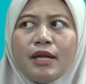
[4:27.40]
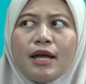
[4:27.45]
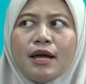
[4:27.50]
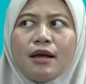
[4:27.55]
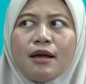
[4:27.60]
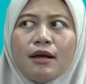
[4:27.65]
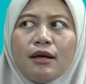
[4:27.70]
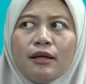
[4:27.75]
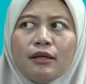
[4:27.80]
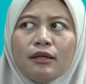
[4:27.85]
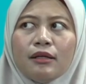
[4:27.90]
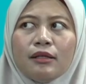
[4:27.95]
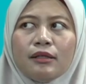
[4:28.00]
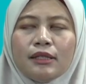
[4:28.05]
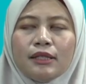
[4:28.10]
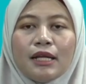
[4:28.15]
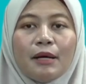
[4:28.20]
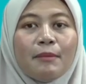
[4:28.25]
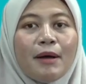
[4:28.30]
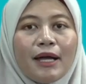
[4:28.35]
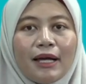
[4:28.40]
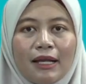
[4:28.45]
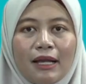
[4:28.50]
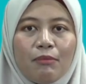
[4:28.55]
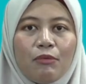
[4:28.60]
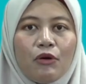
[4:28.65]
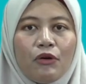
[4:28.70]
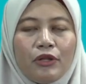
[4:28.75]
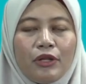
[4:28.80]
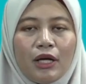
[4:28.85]
dia uh, tidak baik lah
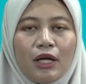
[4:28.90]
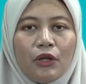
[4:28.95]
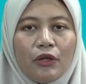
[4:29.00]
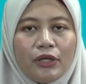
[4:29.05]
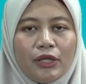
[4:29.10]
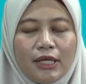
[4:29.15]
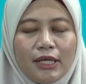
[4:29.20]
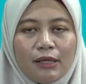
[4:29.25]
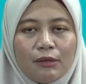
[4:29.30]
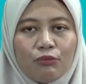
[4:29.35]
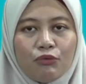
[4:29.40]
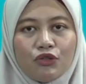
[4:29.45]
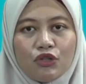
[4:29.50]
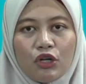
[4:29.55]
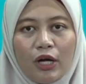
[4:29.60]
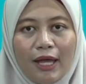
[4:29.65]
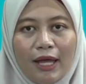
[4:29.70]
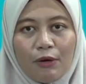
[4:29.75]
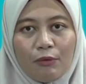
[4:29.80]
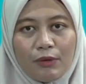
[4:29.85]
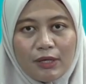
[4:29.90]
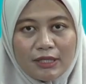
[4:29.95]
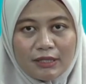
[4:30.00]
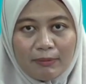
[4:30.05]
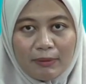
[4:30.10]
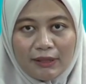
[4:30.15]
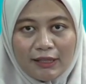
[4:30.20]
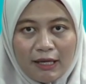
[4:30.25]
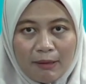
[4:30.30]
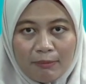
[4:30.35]
pokoknya kalau dilihat Bujong Hengwi
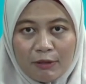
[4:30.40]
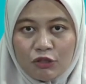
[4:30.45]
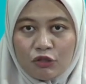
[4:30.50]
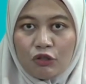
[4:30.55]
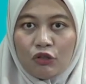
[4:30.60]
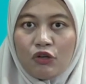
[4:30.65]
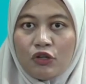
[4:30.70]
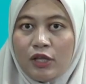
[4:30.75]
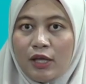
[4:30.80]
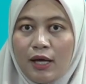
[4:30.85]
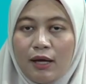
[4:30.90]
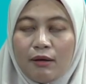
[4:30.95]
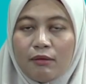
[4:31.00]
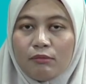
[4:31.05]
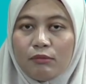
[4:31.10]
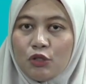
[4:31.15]
seperti apa contohnya.